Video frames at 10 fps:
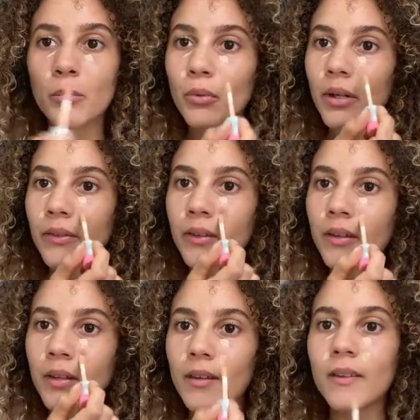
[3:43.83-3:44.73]
pointes
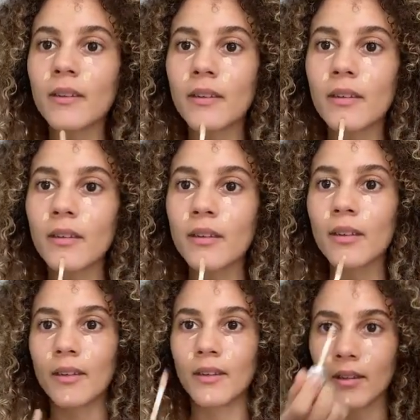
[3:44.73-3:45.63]
ici
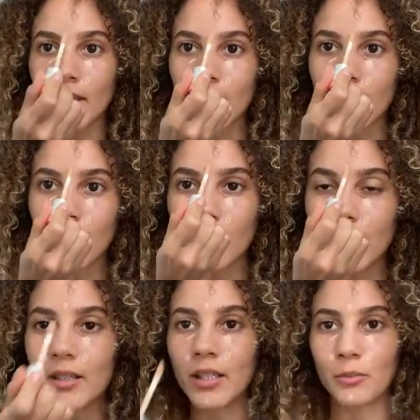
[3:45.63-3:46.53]
ici et
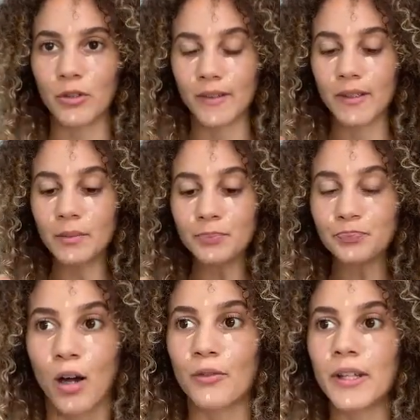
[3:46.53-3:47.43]
légèrement ici.
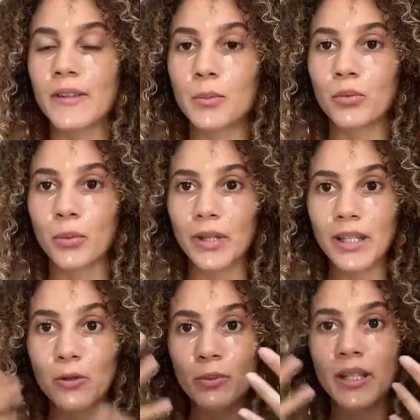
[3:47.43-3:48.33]
En fait c'est pour
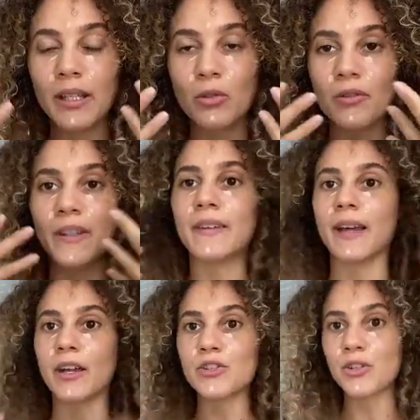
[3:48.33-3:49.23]
illuminer le
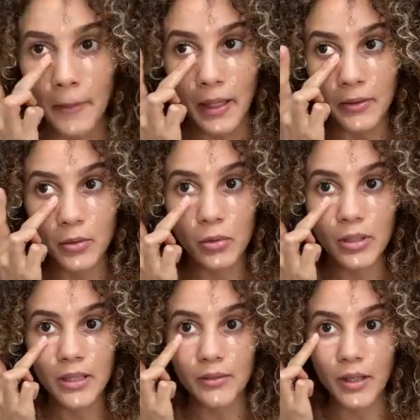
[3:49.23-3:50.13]
visage parce que
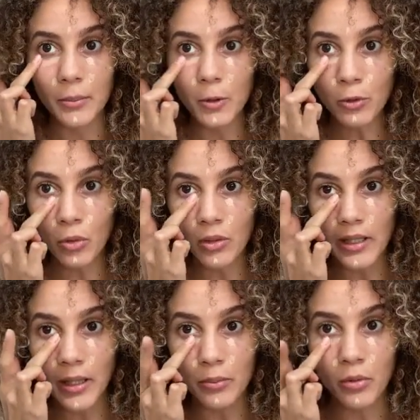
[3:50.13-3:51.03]
il est vraiment trop
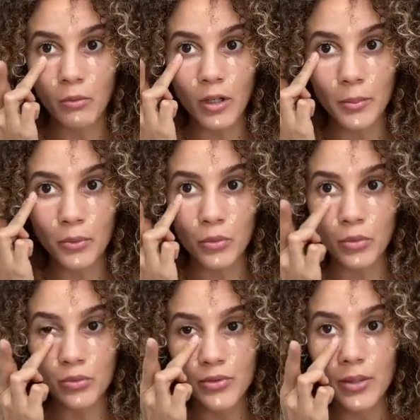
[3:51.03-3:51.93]
clair pour moi. Pour le
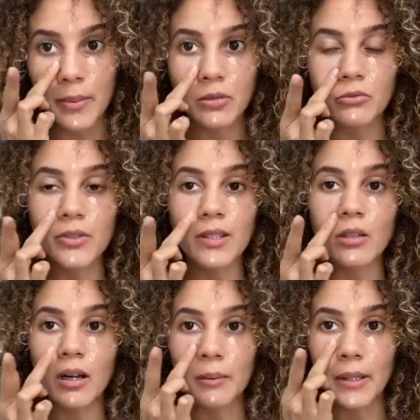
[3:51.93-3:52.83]
coup j'ai pas de
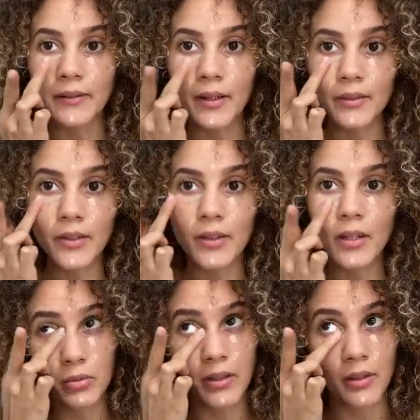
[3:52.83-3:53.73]
concealer à ma teinte.
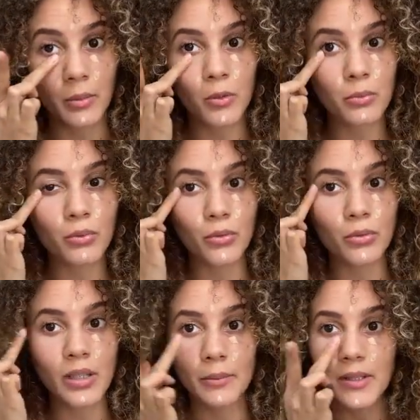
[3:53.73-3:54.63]
C'est vraiment pour
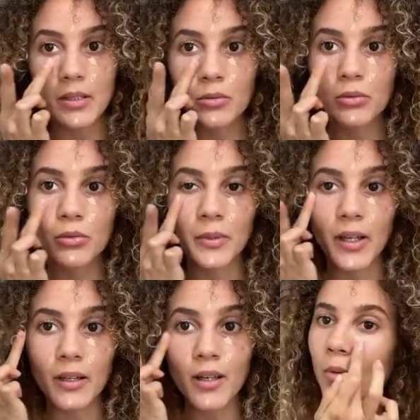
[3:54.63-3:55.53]
donner un petit coup de
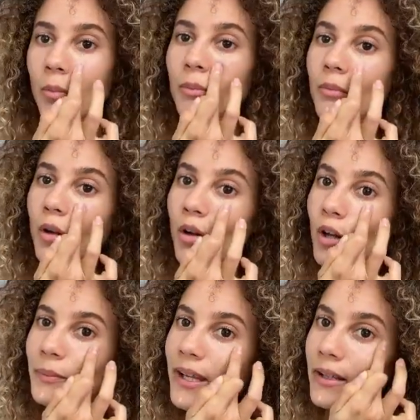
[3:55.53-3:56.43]
lumière. Bon
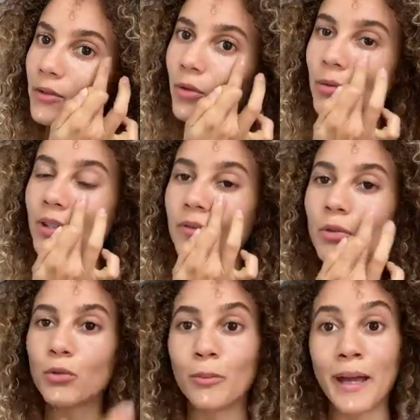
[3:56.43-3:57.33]
l'update euh, au
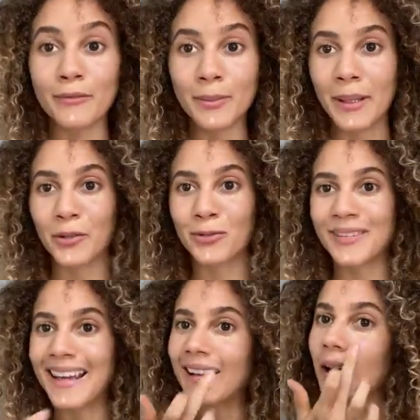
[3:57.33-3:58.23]
niveau de ma vie
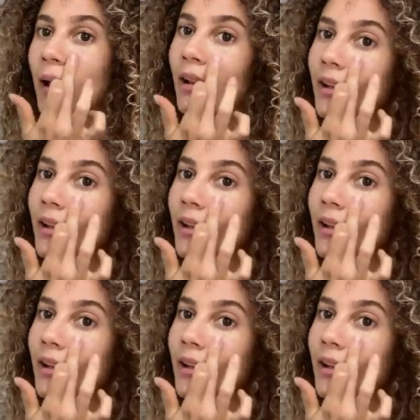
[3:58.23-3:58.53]
personnelle